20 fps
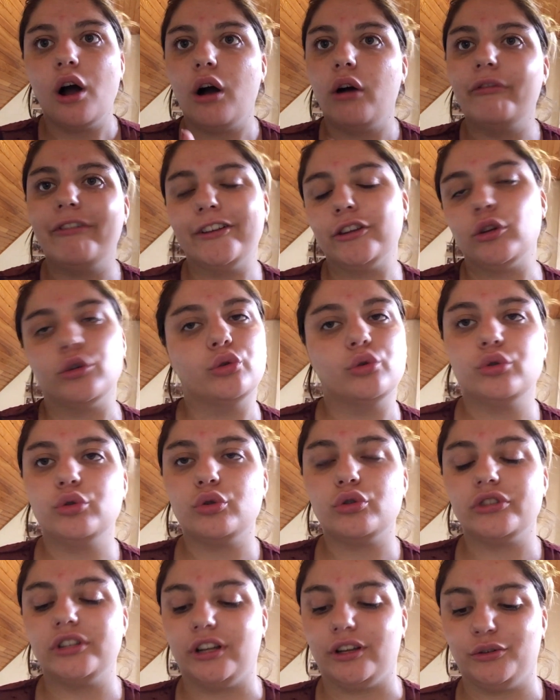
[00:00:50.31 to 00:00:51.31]
En fait, en deux
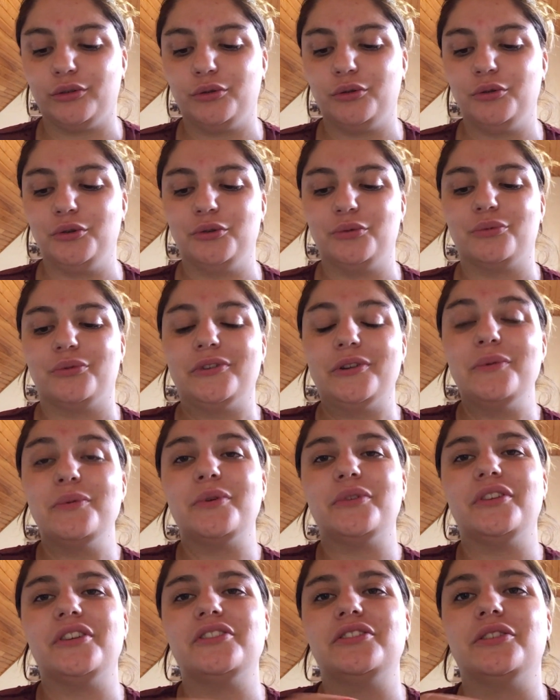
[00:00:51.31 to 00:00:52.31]
jours, je l'ai reçu. Donc,
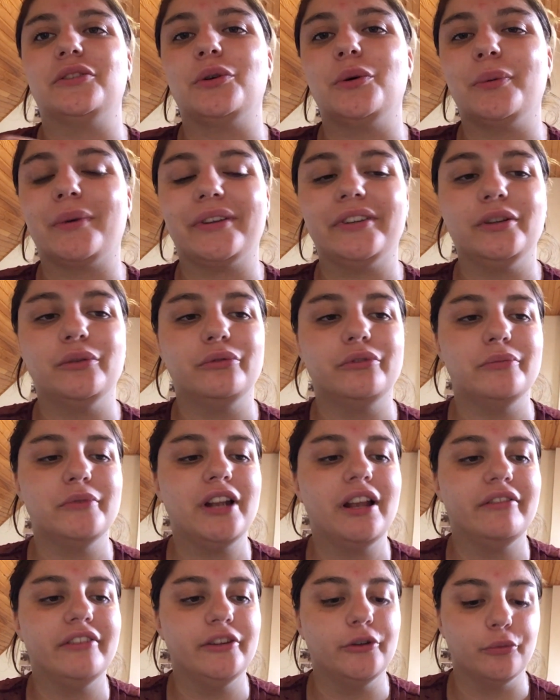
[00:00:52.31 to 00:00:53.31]
c'est pour ça que j'étais trop pressée de
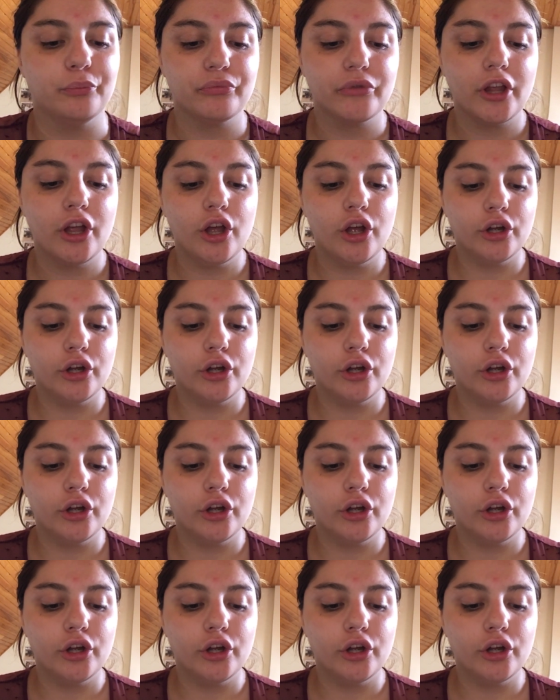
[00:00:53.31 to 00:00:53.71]
filmer la vidéo.